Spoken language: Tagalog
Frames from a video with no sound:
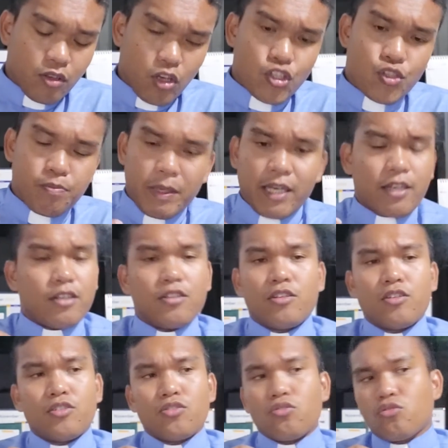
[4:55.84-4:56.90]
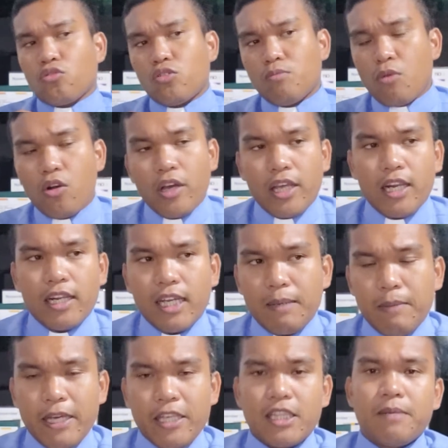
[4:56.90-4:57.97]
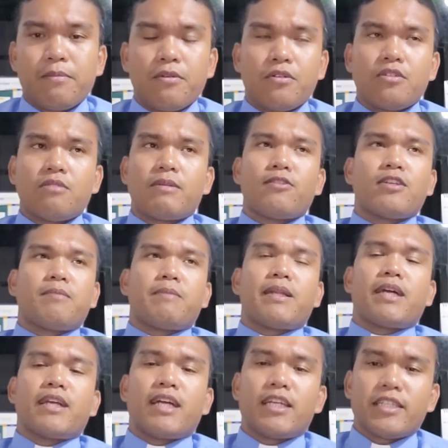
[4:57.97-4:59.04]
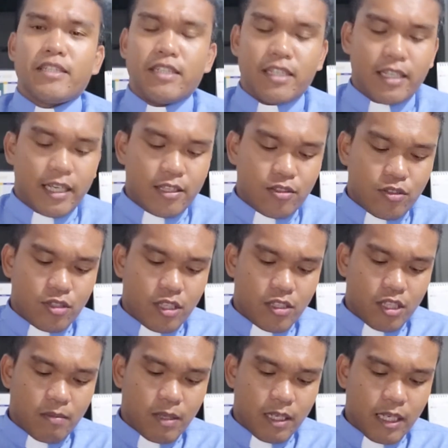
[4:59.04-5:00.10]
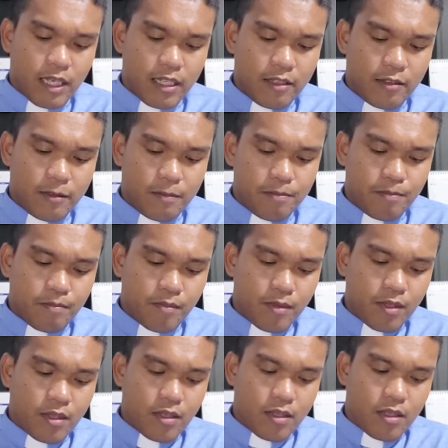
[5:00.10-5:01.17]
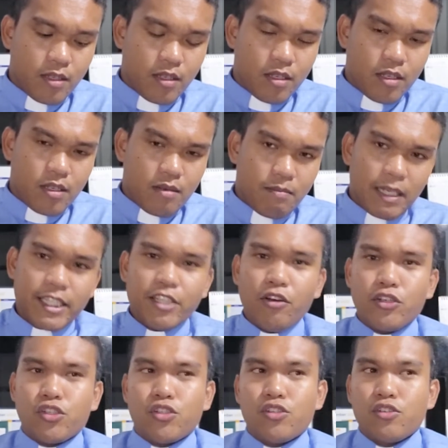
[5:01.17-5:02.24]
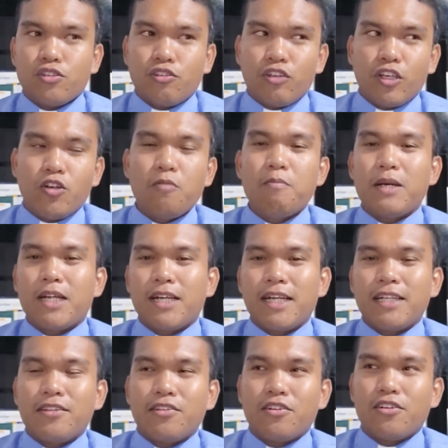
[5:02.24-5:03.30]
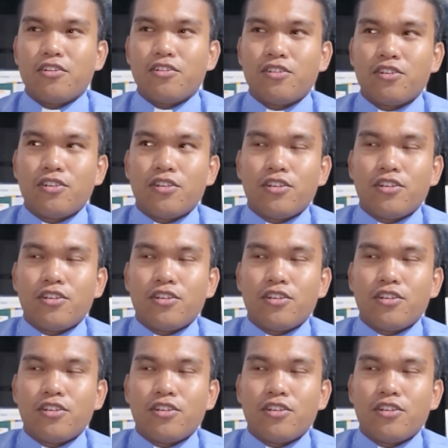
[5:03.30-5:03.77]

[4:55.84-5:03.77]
cosmic turmoil nga mahitabo ano, matud panag-an gini ni Jesus sa ebanghelyo bad news kung ikumpara nato